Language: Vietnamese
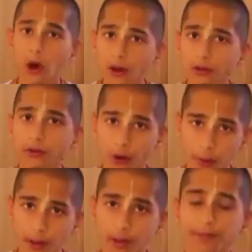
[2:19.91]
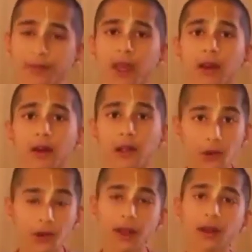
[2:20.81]
sẽ cho chúng ta một bức tranh
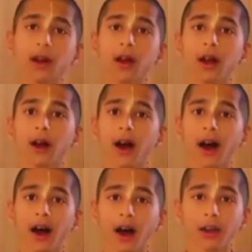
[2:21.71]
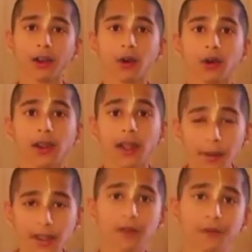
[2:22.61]
rõ ràng hơn
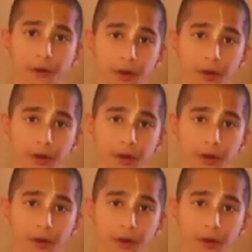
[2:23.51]
bây giờ